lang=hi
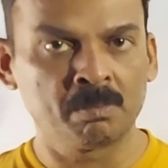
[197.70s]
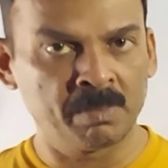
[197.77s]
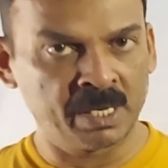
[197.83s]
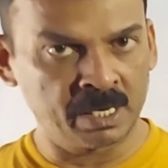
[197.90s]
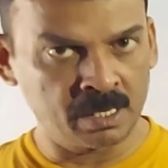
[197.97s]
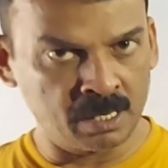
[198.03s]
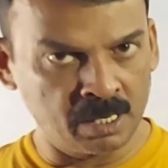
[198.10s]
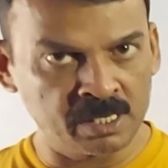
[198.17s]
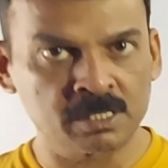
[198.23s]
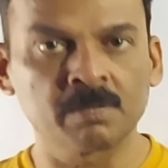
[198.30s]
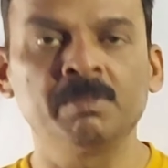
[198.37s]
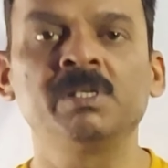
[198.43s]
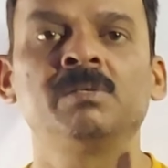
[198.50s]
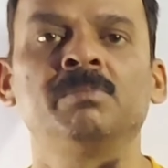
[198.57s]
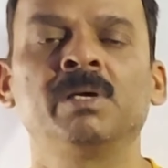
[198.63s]
और मेरिट
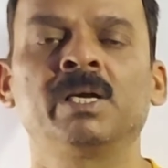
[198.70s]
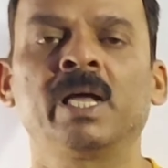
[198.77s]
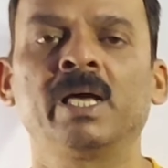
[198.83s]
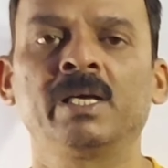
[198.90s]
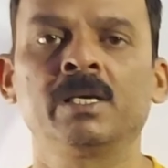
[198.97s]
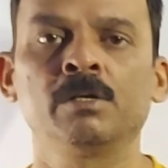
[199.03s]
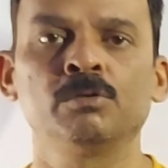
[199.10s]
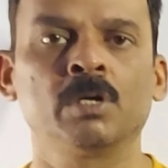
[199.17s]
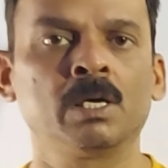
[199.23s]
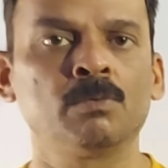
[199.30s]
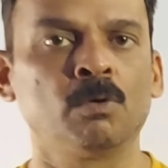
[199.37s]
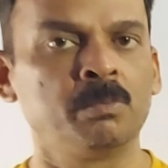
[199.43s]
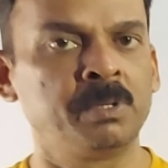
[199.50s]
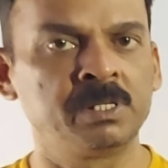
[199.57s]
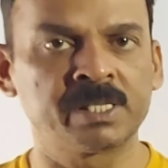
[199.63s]
लिस्ट भी में रैंकिंग जो है
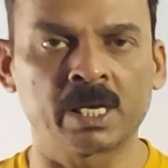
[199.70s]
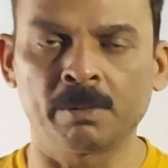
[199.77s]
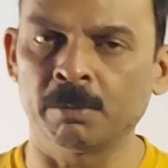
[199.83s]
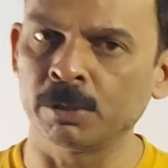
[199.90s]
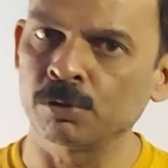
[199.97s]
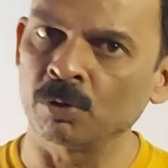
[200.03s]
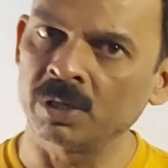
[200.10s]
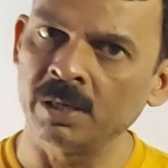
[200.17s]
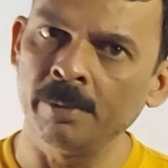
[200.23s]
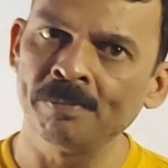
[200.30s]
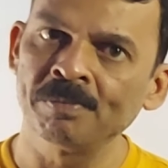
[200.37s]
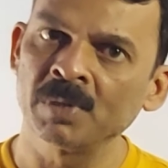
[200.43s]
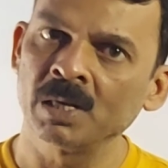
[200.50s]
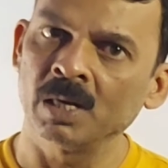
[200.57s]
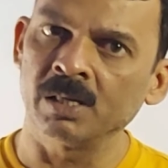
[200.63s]
वो भी सारे बच्चों की
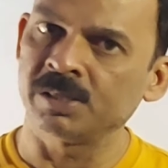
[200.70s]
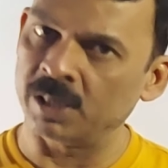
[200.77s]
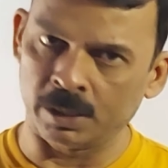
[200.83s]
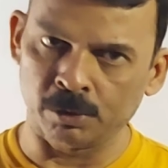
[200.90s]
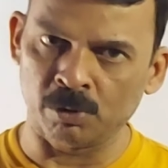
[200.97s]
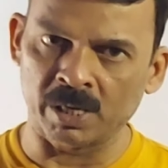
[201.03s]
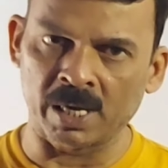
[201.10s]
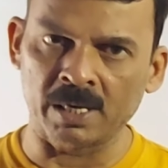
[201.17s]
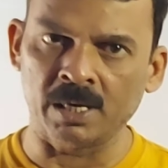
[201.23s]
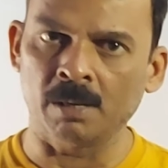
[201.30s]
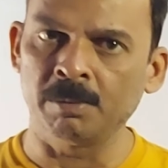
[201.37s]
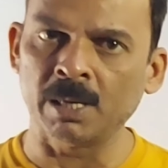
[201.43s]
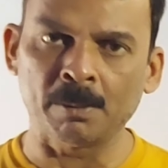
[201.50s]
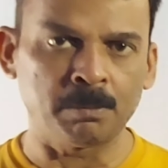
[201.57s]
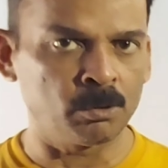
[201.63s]
चेंज हो
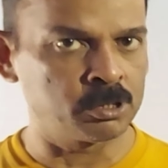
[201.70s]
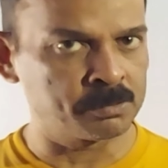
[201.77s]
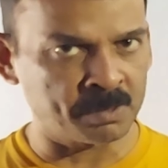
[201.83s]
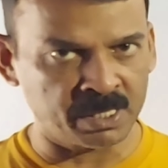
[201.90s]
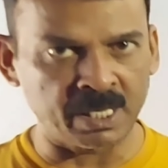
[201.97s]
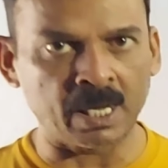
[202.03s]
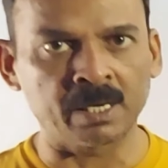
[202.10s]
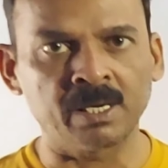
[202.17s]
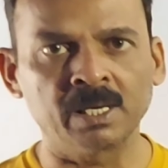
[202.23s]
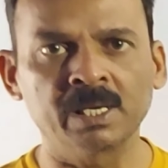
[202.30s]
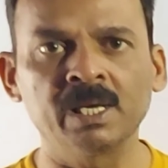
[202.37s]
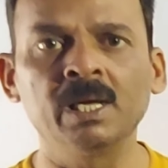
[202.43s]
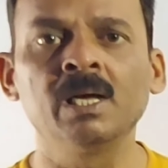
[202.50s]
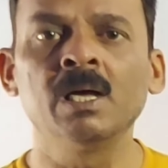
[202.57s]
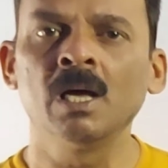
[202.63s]
जाएगी अभी आप लोग इस पर ध्यान
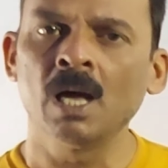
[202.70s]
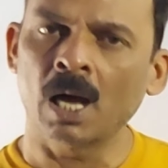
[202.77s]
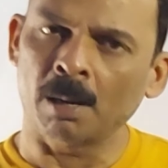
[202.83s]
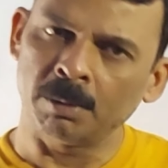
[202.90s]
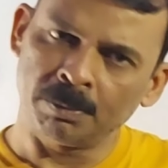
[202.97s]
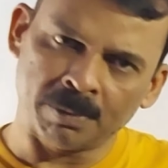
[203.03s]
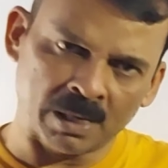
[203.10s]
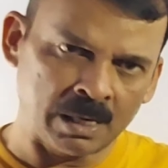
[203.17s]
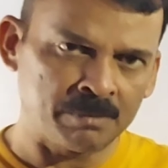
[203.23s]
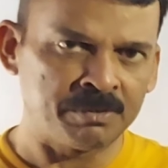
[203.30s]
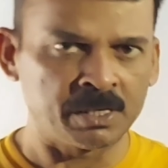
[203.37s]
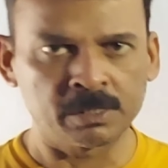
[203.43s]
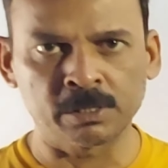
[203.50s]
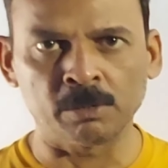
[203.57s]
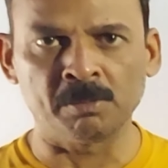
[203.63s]
रखें अभी पहले
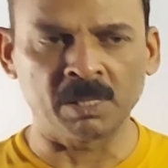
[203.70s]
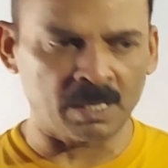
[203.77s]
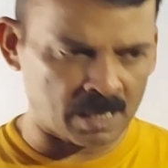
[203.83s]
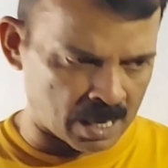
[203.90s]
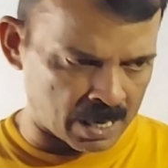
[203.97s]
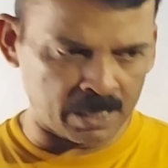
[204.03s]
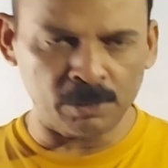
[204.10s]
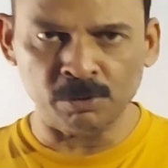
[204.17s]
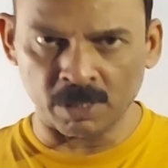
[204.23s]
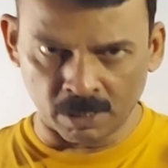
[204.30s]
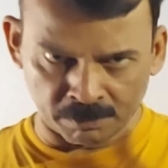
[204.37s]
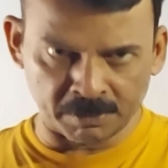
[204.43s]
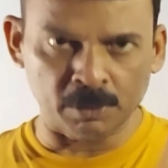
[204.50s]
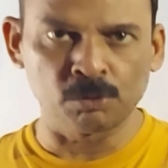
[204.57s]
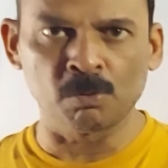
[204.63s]
फिर से मतलब कहानी जो
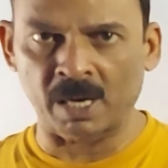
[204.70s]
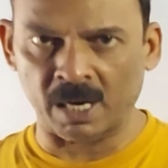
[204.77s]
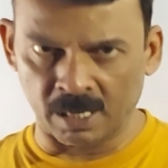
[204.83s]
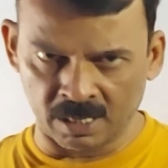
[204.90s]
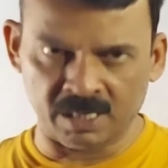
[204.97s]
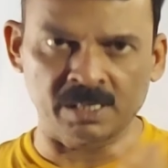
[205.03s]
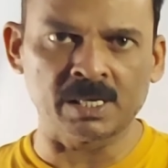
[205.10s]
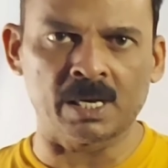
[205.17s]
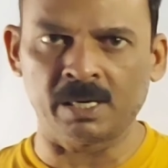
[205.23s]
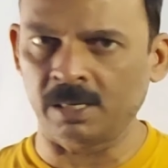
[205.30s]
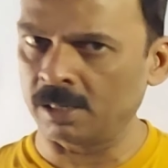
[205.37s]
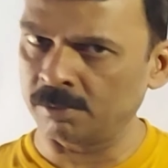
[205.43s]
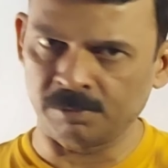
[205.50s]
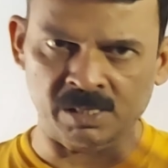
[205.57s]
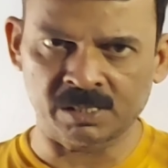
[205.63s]
है ना फिर दोबारा लिखी जा
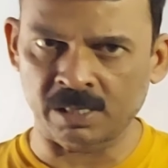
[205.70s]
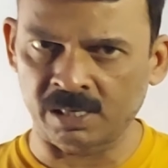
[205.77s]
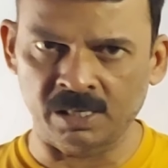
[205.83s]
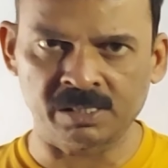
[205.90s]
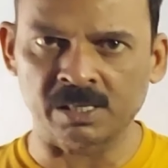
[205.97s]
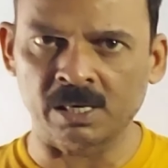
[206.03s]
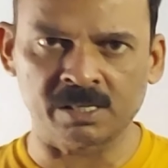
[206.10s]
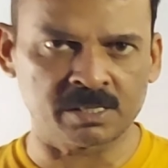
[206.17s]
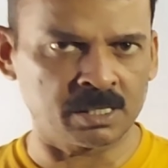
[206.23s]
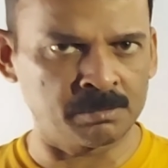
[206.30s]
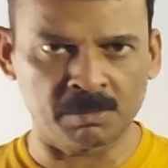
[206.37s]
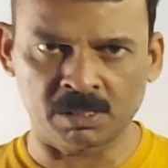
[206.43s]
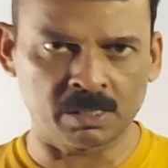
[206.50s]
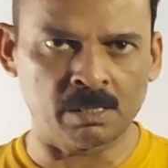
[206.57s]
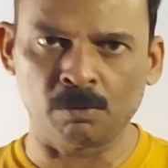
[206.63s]
रही है जैसे इनिशियल
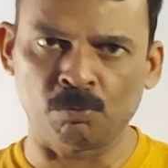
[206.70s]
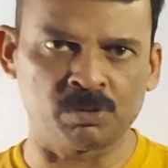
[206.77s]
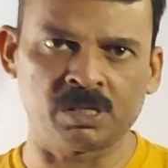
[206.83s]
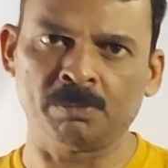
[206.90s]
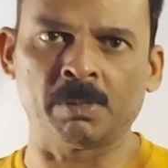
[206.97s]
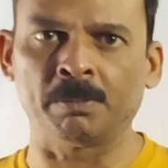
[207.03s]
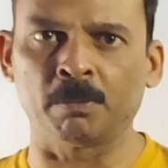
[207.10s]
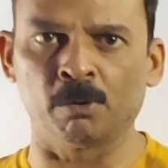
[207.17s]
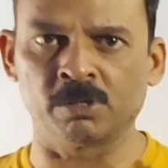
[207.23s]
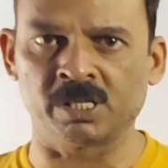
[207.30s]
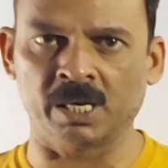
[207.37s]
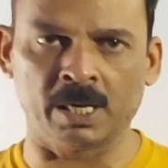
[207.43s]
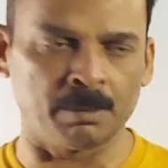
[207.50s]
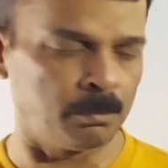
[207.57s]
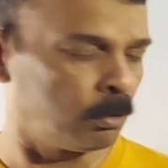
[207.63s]
स्टेज में थे उसी पर
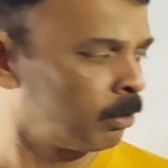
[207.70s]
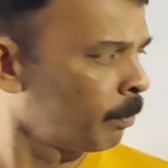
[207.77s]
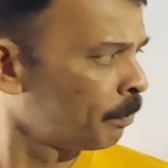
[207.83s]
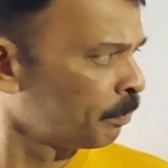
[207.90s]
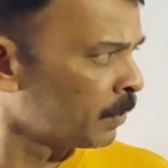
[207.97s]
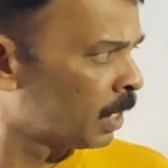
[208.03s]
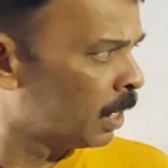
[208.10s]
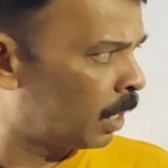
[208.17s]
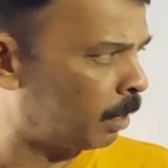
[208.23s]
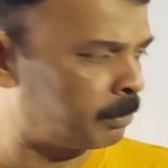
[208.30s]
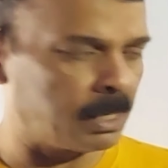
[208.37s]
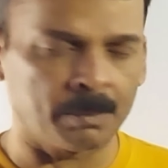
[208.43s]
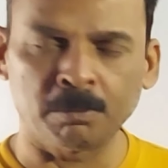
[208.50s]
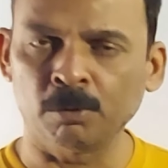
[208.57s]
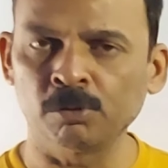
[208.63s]
पहुंच गए हम लोग
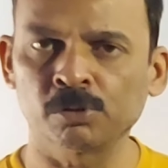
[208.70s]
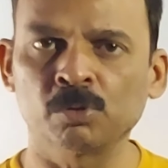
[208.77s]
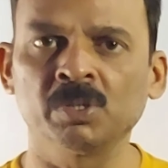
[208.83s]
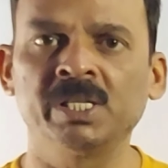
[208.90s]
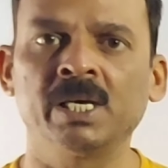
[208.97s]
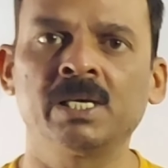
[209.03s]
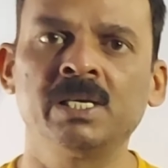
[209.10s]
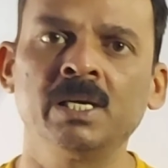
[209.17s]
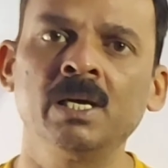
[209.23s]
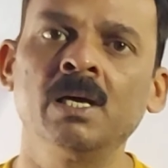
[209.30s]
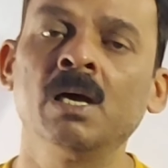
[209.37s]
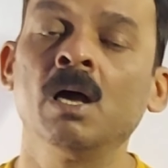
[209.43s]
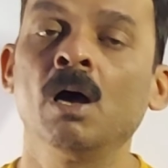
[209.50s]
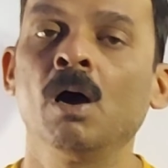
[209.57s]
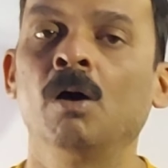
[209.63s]
अभी आप लोग उसको
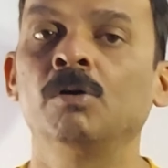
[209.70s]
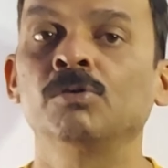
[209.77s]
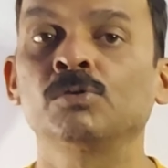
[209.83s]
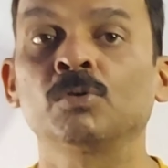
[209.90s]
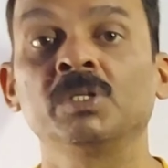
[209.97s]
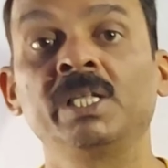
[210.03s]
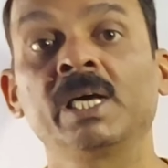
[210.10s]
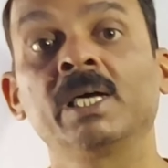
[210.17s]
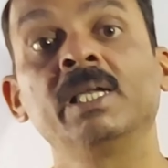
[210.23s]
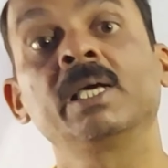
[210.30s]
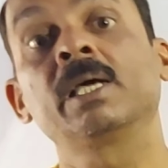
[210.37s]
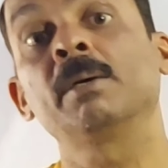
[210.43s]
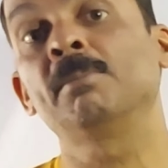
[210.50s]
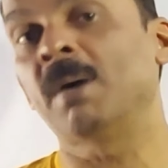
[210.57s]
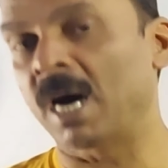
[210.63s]
देखिए और उसको
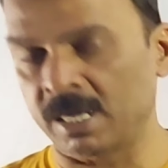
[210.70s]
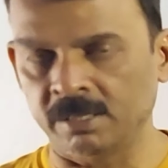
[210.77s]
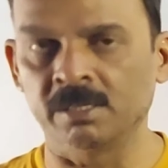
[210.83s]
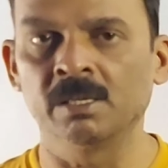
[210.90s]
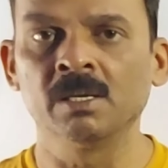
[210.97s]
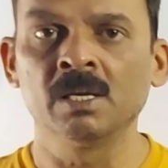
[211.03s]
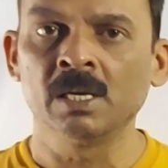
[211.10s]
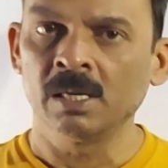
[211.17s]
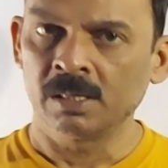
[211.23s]
देखने के बाद